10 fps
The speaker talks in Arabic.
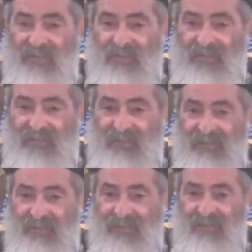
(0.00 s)

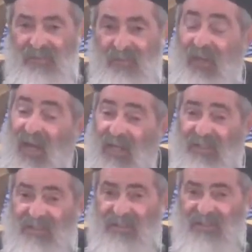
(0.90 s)
والعكس لو
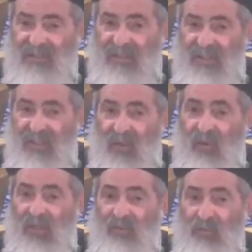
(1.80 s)
غضوب قابل واحد
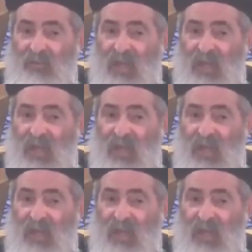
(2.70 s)
غضوب